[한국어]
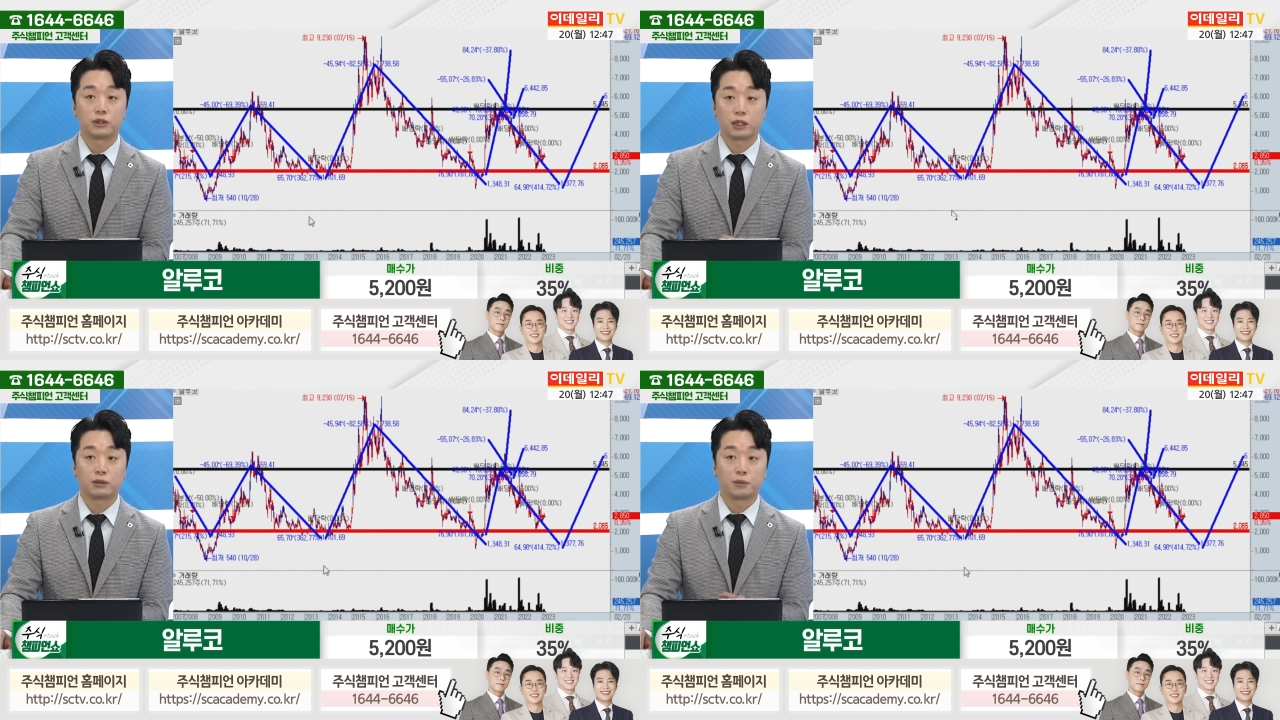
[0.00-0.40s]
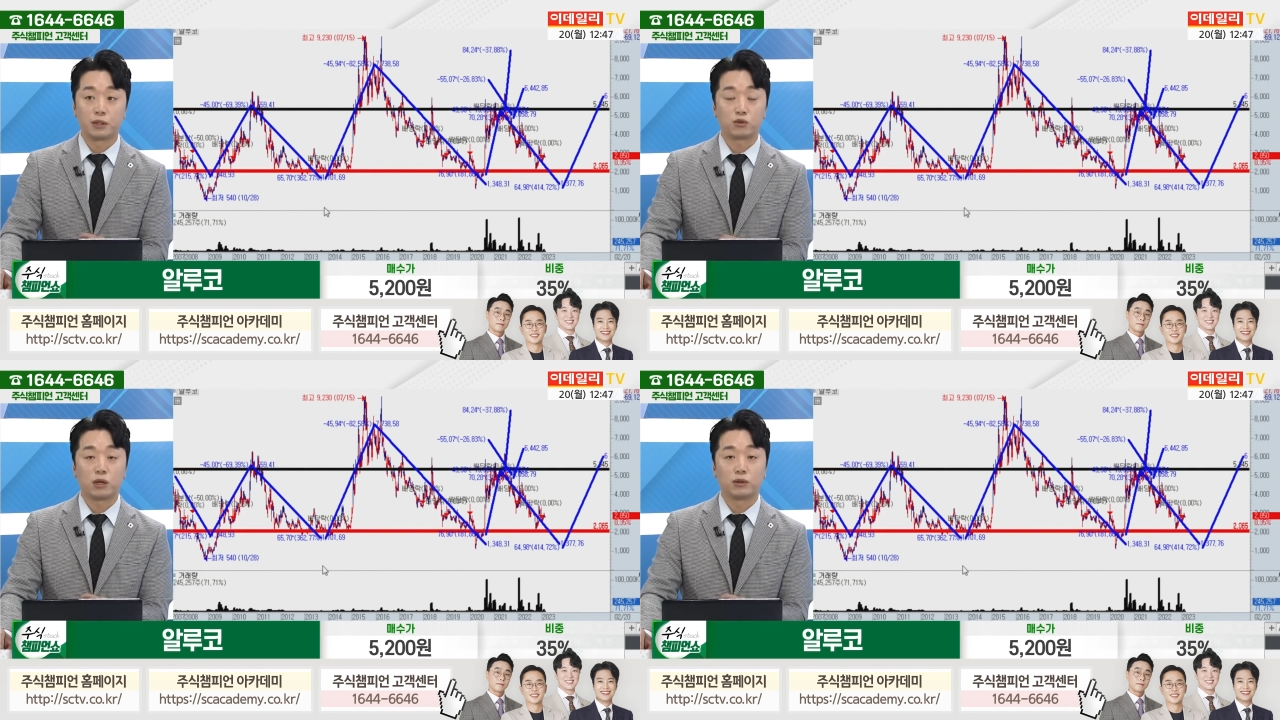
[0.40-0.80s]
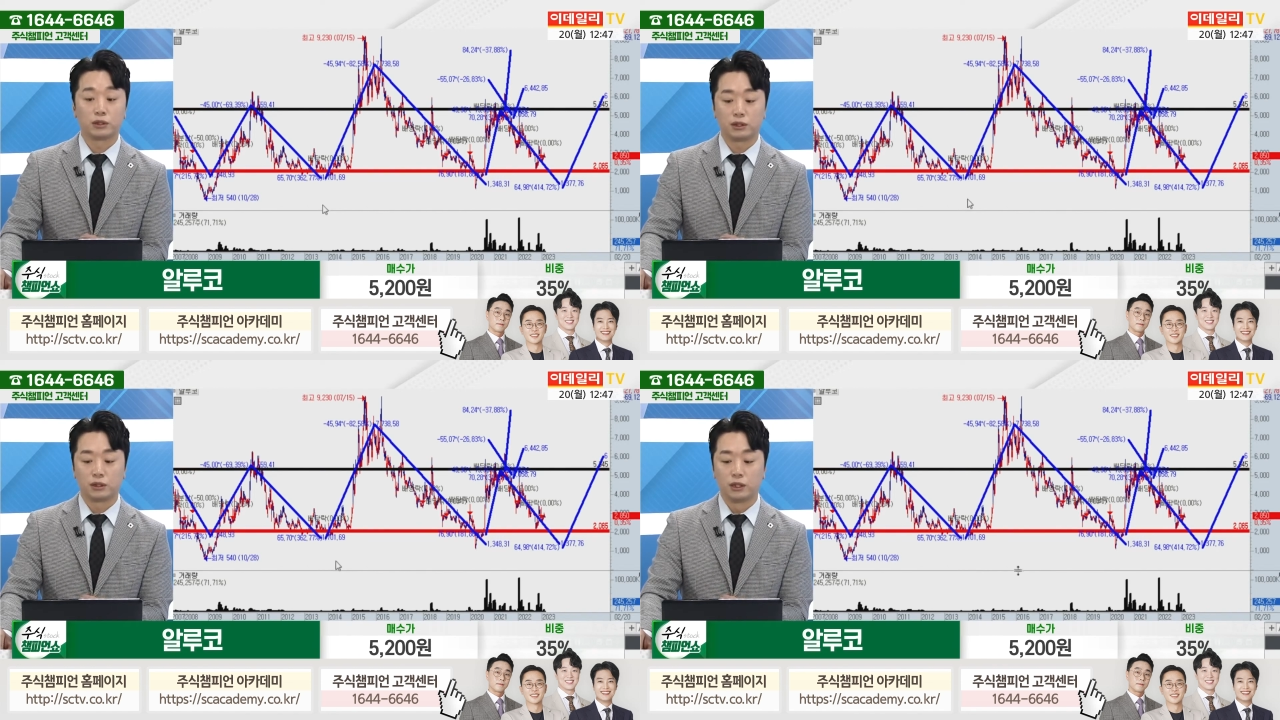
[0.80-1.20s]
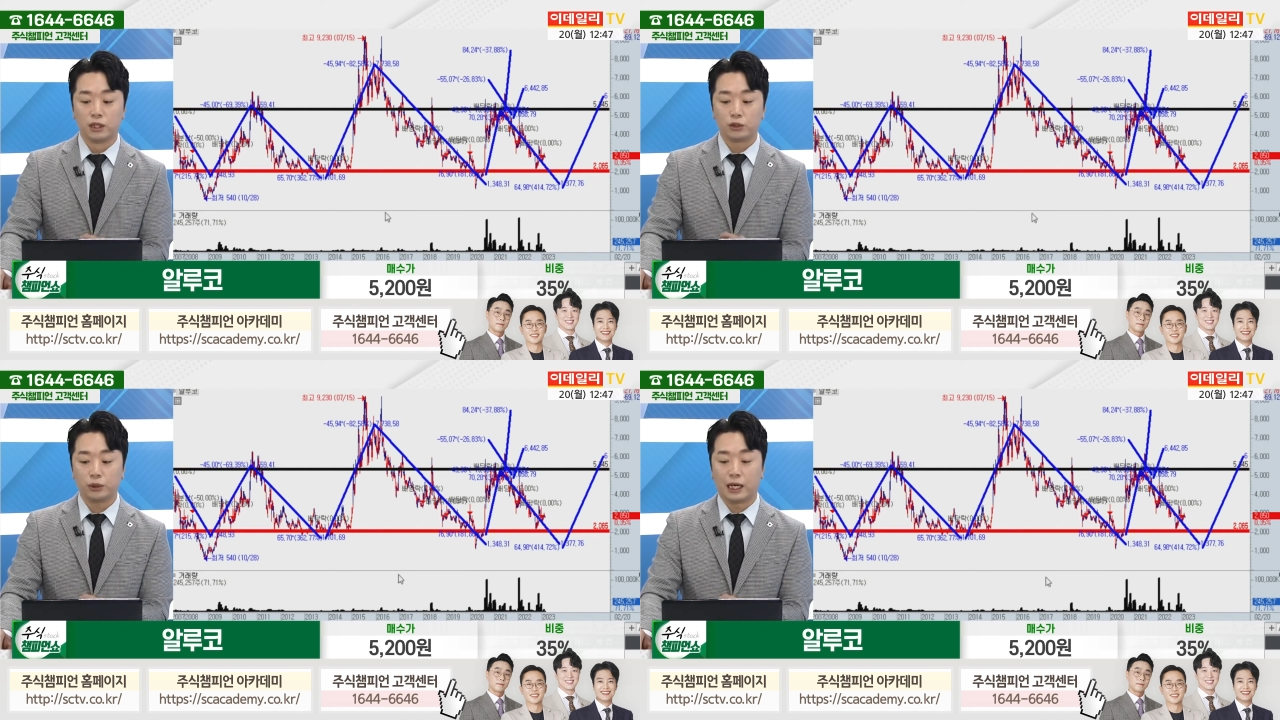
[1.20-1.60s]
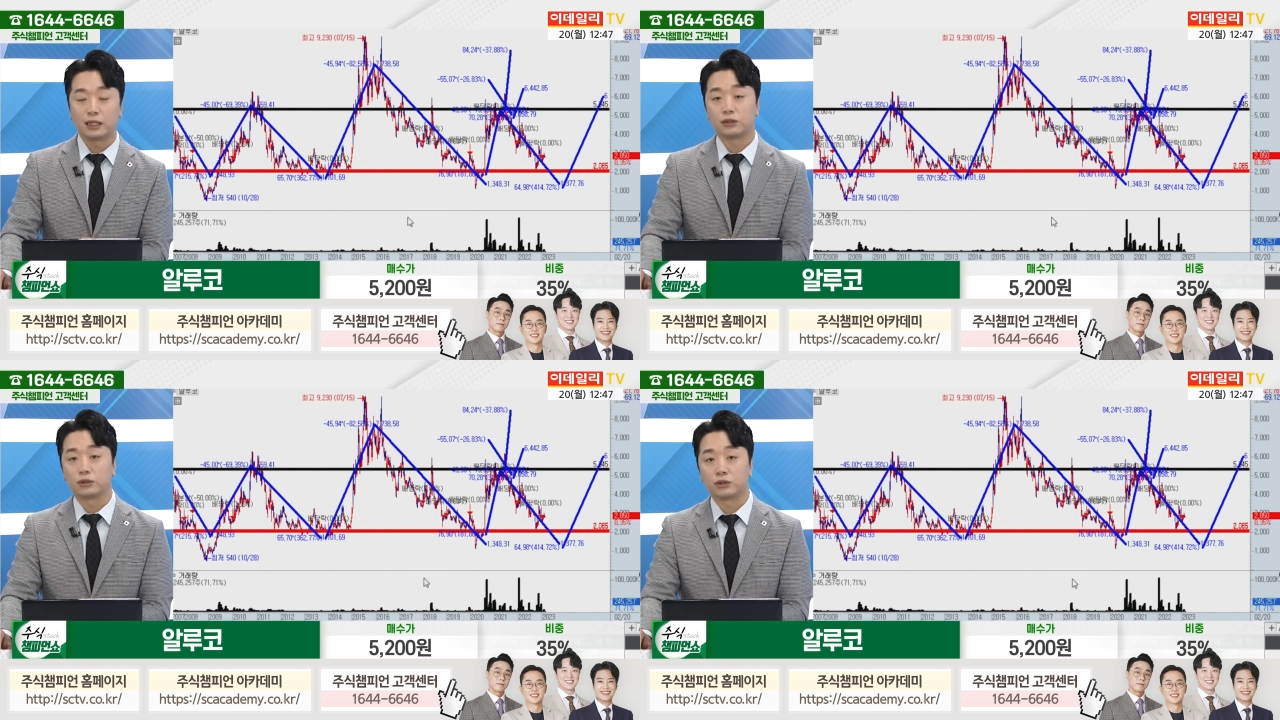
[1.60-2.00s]
시청자딱 매수가거든요.
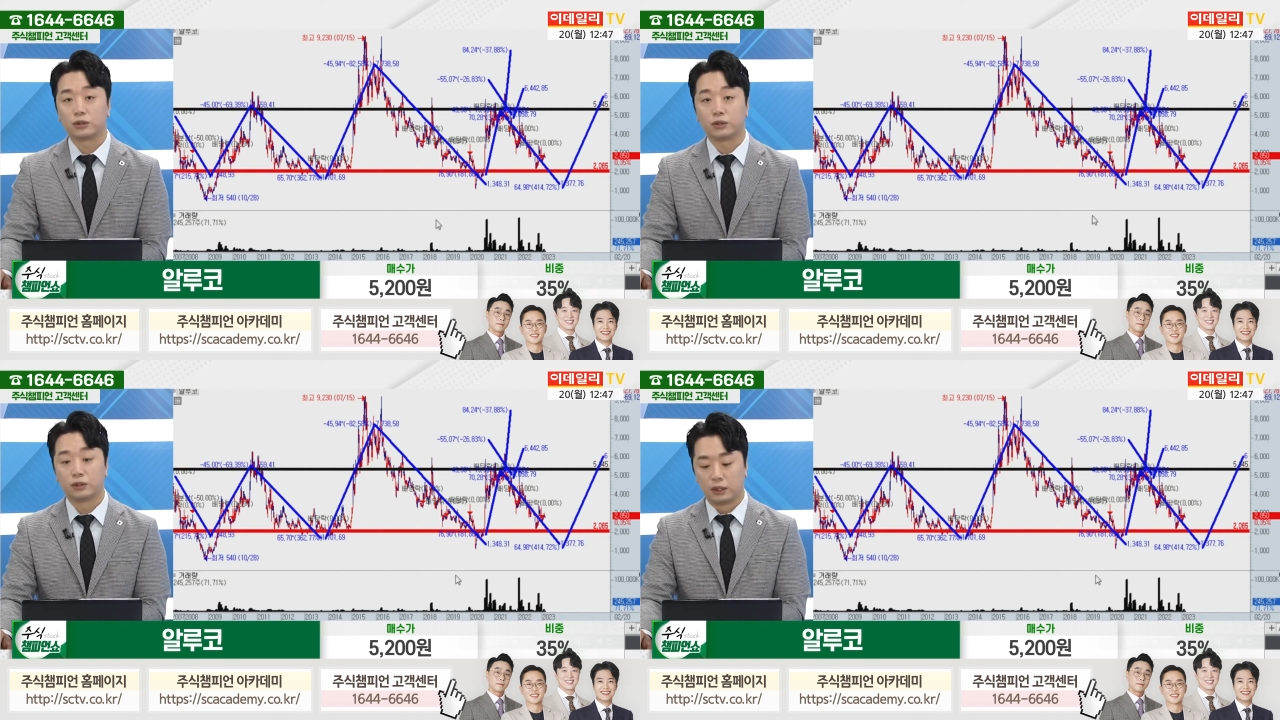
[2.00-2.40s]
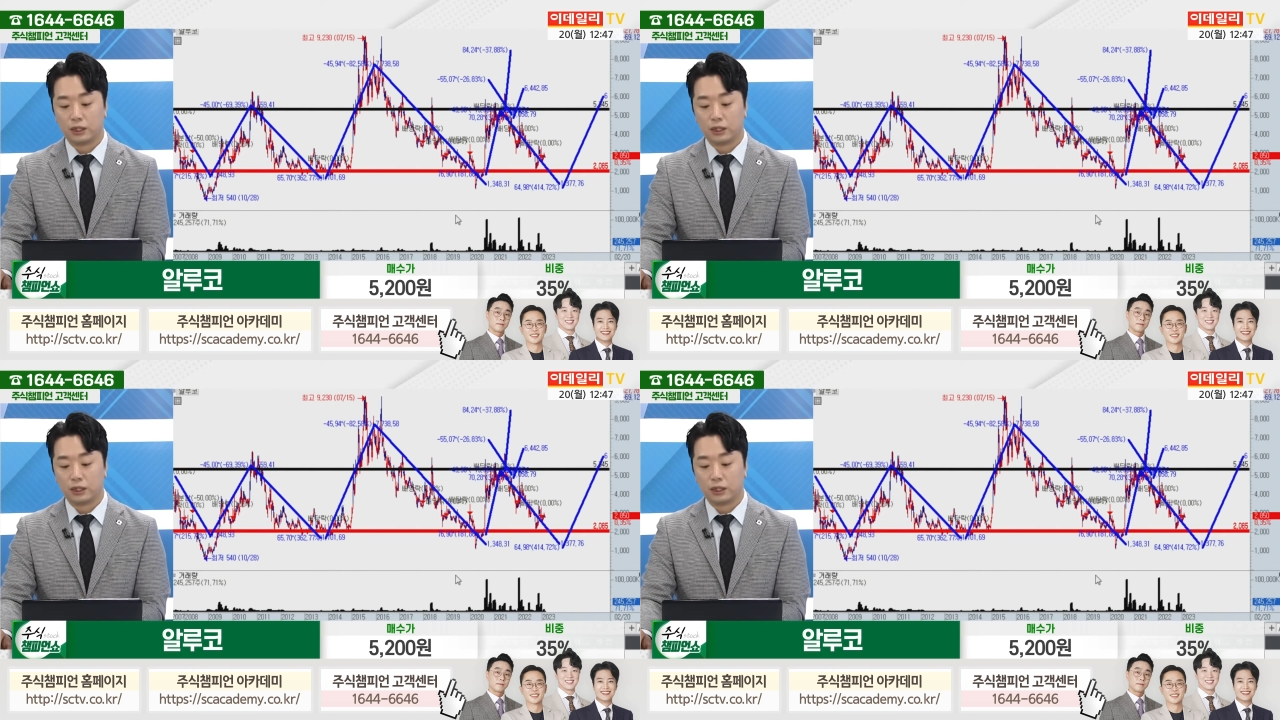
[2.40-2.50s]
최악이죠, 음. 그죠?